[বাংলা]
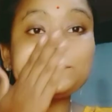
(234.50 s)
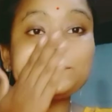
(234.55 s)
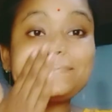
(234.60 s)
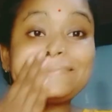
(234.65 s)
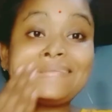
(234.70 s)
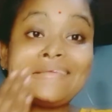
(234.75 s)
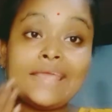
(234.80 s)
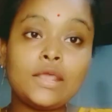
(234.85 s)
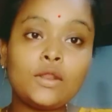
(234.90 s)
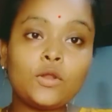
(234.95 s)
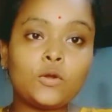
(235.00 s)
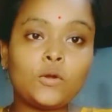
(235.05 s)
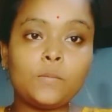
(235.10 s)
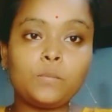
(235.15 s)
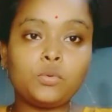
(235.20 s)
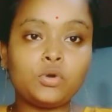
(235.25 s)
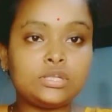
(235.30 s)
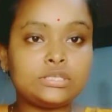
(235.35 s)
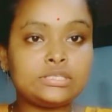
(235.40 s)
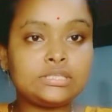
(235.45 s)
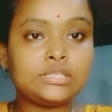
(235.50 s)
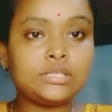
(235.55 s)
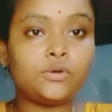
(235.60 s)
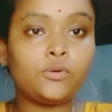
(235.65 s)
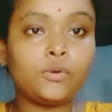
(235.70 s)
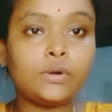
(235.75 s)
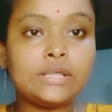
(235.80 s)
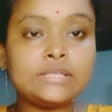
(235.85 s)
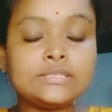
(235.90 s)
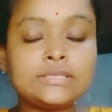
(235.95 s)
যে এরকম পরিস্থিতি
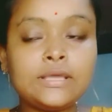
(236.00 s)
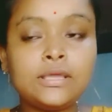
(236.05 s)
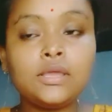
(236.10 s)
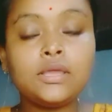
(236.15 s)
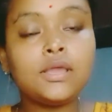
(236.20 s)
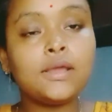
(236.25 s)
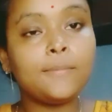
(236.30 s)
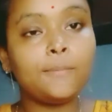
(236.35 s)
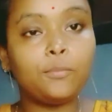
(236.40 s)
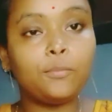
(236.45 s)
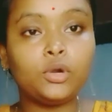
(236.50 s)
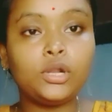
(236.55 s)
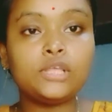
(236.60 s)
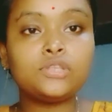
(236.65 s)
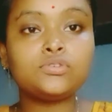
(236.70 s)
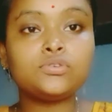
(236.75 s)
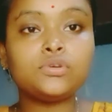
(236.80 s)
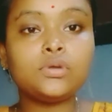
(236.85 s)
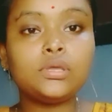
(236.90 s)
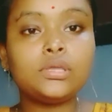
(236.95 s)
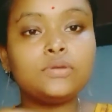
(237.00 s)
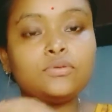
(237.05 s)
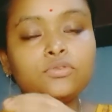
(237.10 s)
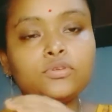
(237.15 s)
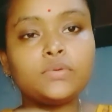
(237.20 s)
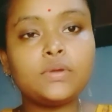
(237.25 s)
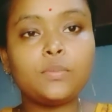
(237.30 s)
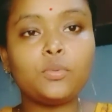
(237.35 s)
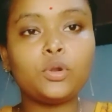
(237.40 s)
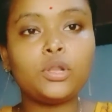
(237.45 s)
করেছে বলেছো
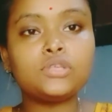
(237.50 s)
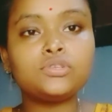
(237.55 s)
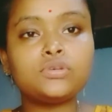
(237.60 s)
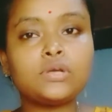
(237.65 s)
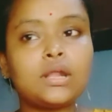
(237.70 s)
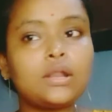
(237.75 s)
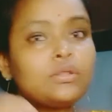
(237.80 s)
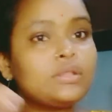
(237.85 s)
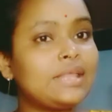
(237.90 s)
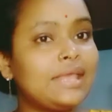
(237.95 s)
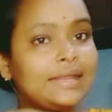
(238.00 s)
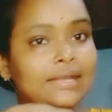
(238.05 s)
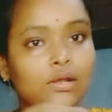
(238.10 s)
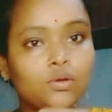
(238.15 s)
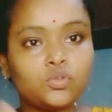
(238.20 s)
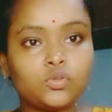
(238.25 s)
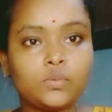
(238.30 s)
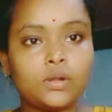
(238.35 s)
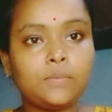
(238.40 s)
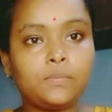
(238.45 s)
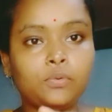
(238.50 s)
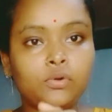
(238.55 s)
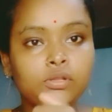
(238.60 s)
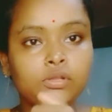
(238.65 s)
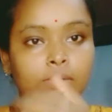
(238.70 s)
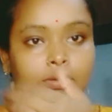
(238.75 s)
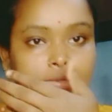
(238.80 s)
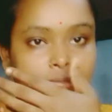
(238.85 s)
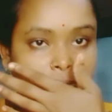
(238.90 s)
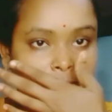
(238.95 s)
ইউটিউবে বলেছো কারণ এটাও তোমার
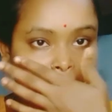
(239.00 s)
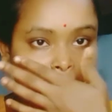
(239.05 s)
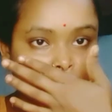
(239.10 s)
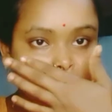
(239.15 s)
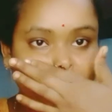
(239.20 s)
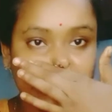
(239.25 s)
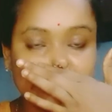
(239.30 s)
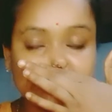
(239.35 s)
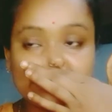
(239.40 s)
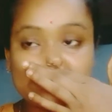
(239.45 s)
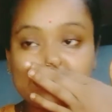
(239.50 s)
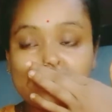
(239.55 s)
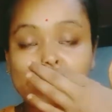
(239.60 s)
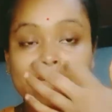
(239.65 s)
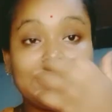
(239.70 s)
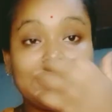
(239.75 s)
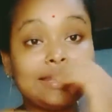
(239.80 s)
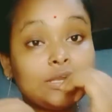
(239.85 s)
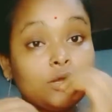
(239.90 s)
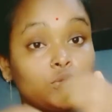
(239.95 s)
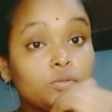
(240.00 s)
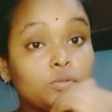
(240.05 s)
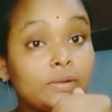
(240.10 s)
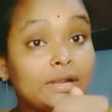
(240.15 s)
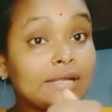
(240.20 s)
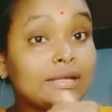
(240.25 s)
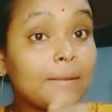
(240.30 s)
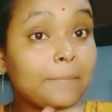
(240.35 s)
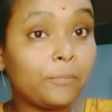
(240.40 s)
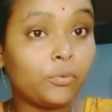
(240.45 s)
পরিবারের জিনিস মানে এটাও তোমার
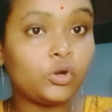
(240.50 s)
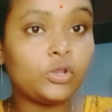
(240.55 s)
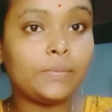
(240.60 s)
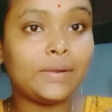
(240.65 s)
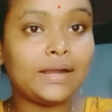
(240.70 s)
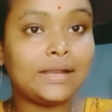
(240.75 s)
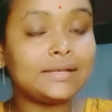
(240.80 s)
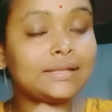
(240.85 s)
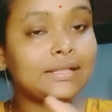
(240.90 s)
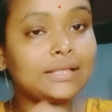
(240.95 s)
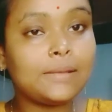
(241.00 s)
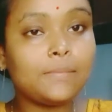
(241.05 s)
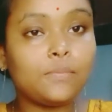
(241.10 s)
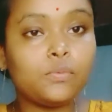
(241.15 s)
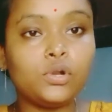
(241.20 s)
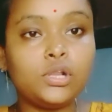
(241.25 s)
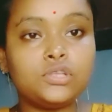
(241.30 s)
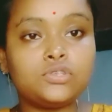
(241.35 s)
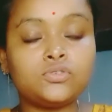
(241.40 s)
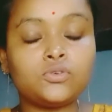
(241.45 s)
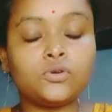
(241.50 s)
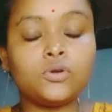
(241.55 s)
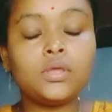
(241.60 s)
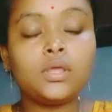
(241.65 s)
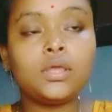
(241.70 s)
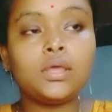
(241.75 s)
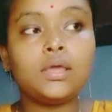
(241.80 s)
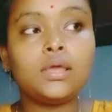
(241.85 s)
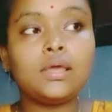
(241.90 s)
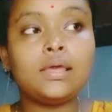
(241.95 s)
একটা পরিবার এটাকে বলেছো
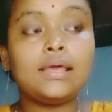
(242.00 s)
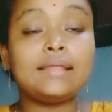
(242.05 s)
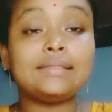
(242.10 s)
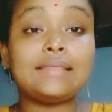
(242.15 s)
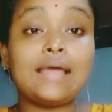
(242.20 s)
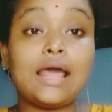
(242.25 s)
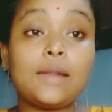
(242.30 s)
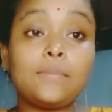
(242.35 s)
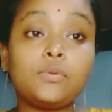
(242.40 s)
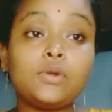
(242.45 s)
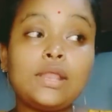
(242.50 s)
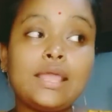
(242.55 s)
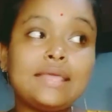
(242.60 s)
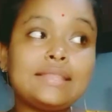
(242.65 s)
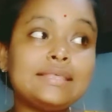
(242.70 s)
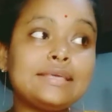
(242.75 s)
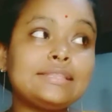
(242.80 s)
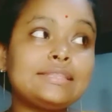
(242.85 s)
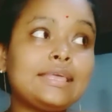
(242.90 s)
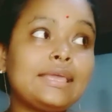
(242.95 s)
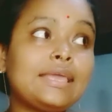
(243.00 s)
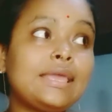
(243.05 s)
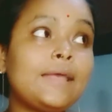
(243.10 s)
তারপর এই দিক থেকে